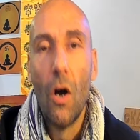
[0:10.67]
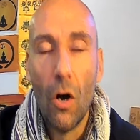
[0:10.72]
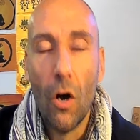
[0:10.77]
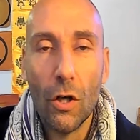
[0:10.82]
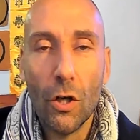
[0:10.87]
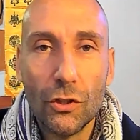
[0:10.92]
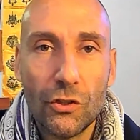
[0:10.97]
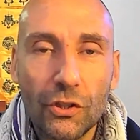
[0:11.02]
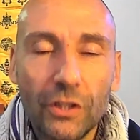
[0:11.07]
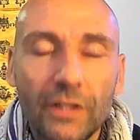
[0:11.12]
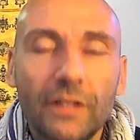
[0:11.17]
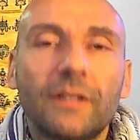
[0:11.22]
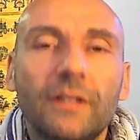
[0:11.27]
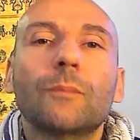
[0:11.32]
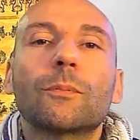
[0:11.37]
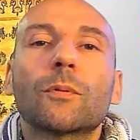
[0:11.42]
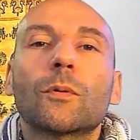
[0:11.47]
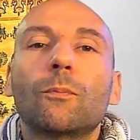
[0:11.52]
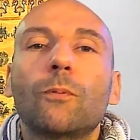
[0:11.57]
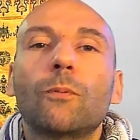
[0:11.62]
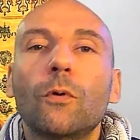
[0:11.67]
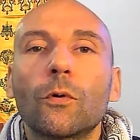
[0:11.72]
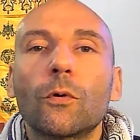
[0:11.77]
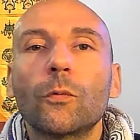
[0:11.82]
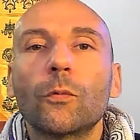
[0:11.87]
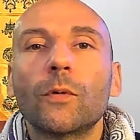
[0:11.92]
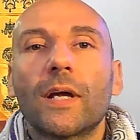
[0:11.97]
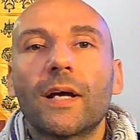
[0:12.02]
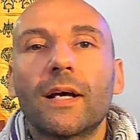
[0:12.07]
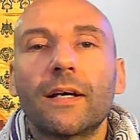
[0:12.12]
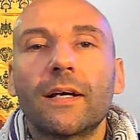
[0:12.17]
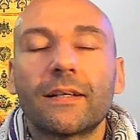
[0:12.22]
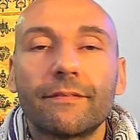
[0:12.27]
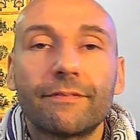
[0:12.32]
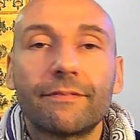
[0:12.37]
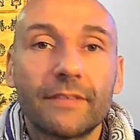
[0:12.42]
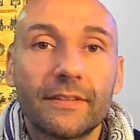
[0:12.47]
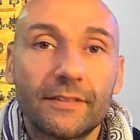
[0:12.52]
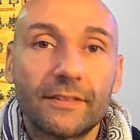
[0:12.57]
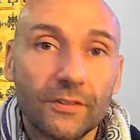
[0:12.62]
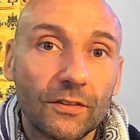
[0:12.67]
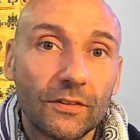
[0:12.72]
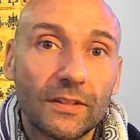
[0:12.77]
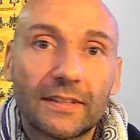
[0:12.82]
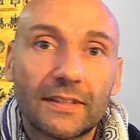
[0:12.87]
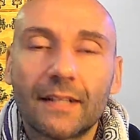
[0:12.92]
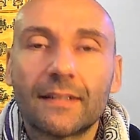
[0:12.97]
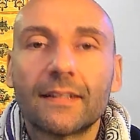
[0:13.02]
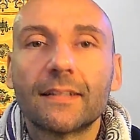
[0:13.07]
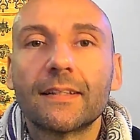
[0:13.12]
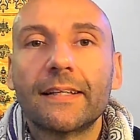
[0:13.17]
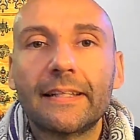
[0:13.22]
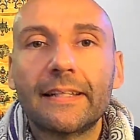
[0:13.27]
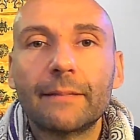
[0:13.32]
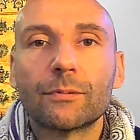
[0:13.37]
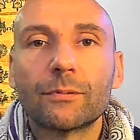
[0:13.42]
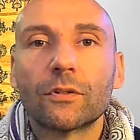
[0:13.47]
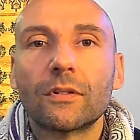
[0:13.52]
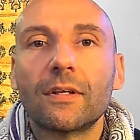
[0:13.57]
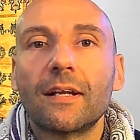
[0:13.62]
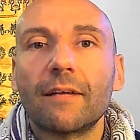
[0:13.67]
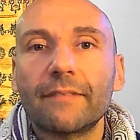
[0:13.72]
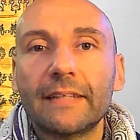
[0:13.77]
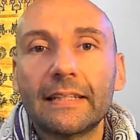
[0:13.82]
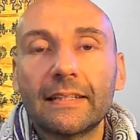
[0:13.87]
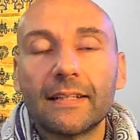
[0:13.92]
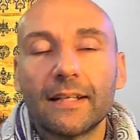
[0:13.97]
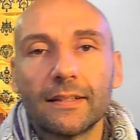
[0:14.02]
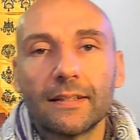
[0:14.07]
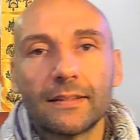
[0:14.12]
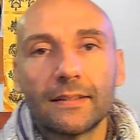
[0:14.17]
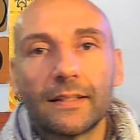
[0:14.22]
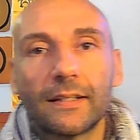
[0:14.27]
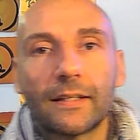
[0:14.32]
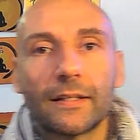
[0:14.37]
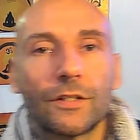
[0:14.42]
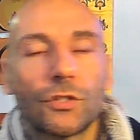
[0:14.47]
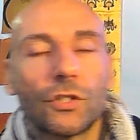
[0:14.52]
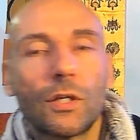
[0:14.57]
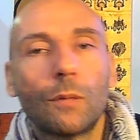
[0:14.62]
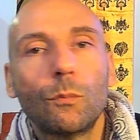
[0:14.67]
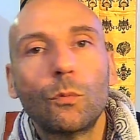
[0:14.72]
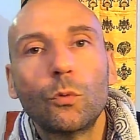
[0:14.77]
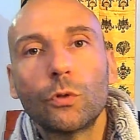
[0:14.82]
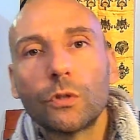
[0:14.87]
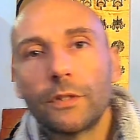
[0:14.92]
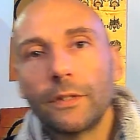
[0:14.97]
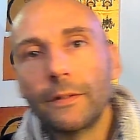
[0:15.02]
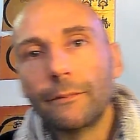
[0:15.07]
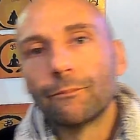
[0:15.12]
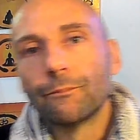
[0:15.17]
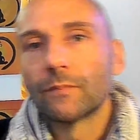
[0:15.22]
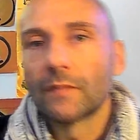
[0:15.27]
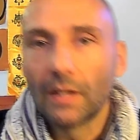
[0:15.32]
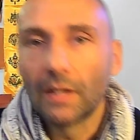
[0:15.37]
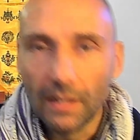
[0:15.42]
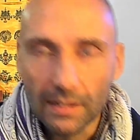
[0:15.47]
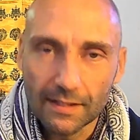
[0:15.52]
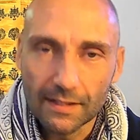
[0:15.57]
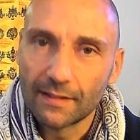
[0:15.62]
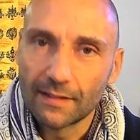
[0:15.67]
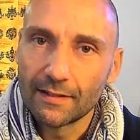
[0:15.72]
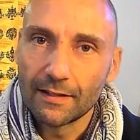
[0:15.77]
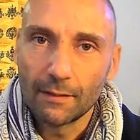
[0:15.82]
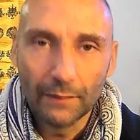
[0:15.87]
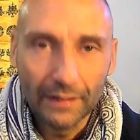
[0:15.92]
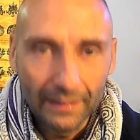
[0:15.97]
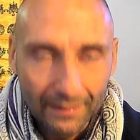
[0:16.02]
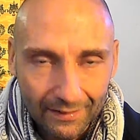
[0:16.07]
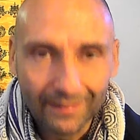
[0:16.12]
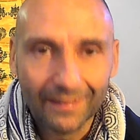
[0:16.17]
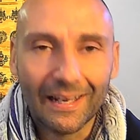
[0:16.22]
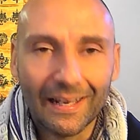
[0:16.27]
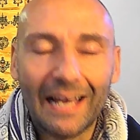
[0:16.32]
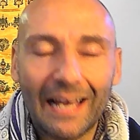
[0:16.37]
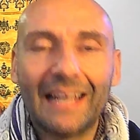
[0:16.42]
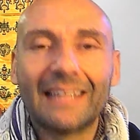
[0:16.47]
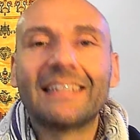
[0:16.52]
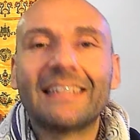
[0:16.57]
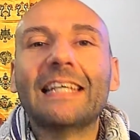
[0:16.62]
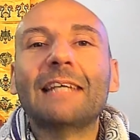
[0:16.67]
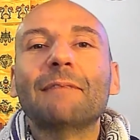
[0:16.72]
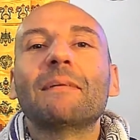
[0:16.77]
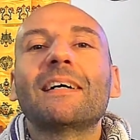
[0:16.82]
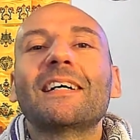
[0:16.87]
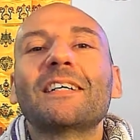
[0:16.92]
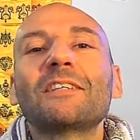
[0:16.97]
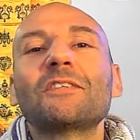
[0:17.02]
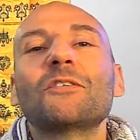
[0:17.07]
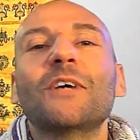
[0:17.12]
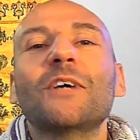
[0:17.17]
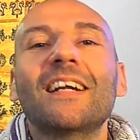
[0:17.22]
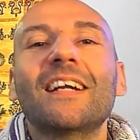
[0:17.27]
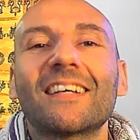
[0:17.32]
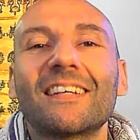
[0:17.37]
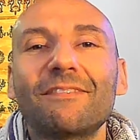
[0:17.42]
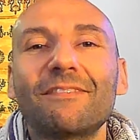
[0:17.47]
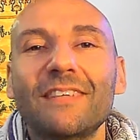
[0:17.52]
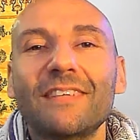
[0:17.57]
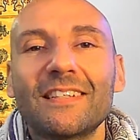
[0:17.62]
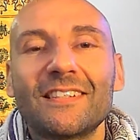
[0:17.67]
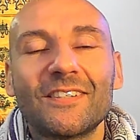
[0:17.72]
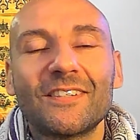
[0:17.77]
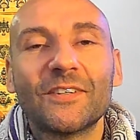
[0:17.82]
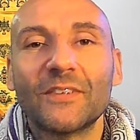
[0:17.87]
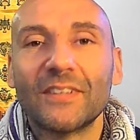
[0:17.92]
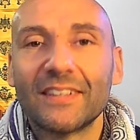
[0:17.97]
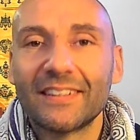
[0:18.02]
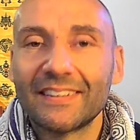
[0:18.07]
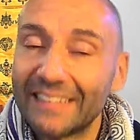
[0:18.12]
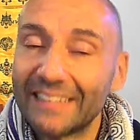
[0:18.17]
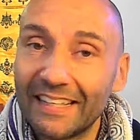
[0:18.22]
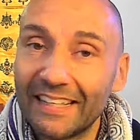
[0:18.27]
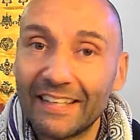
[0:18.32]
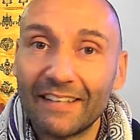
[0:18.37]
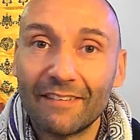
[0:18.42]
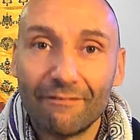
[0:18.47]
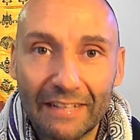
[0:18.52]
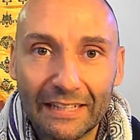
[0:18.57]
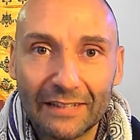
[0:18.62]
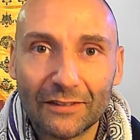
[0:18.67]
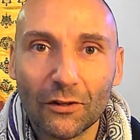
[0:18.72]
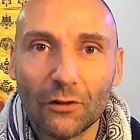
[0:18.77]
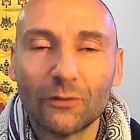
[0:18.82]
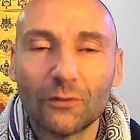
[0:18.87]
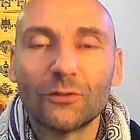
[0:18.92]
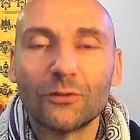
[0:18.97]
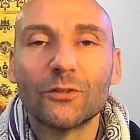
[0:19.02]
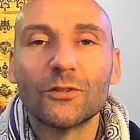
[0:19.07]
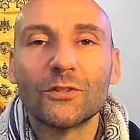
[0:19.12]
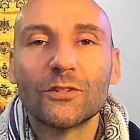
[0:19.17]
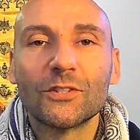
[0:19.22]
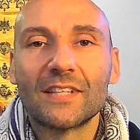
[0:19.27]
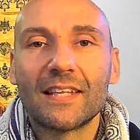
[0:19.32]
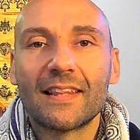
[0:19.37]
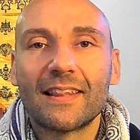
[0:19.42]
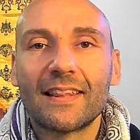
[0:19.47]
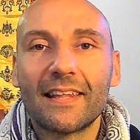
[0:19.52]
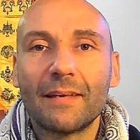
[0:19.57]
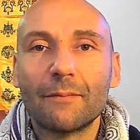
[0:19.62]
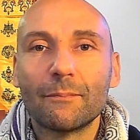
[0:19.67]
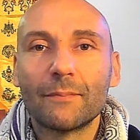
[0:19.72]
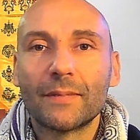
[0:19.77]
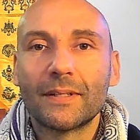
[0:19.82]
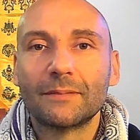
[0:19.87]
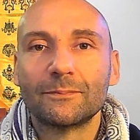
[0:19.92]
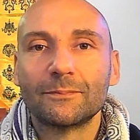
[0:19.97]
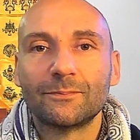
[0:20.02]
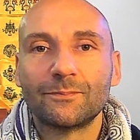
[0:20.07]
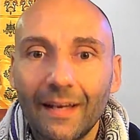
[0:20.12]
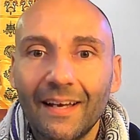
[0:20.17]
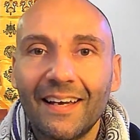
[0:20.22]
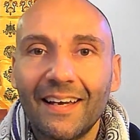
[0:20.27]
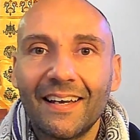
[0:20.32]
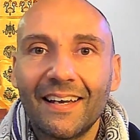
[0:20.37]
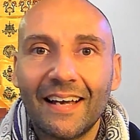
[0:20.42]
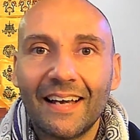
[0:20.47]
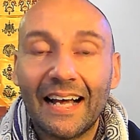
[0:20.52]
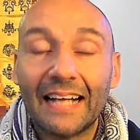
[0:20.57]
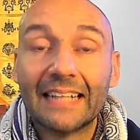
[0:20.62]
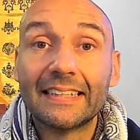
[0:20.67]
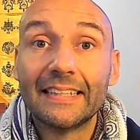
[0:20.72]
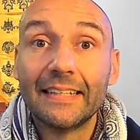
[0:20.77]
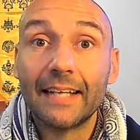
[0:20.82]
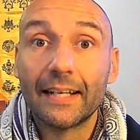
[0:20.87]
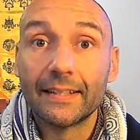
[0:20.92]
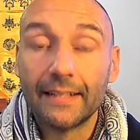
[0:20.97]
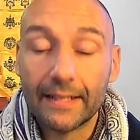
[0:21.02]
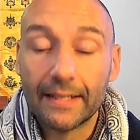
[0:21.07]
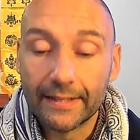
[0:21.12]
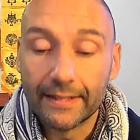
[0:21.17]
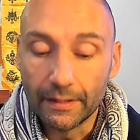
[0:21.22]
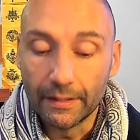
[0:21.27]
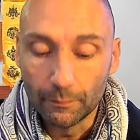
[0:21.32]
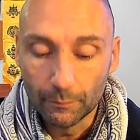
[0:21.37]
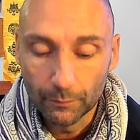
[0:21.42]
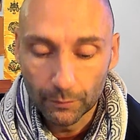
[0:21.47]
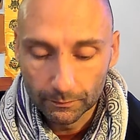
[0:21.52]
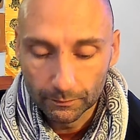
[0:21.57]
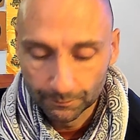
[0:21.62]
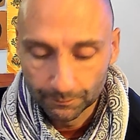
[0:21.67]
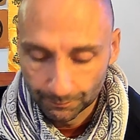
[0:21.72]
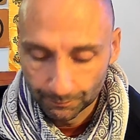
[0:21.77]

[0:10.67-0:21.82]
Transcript: Oggi ti propongo una riflessione tratta dal libro della vita di Krishnamurti, esattamente a tema, cioè la riflessione del 28 settembre. Al di là del tempo.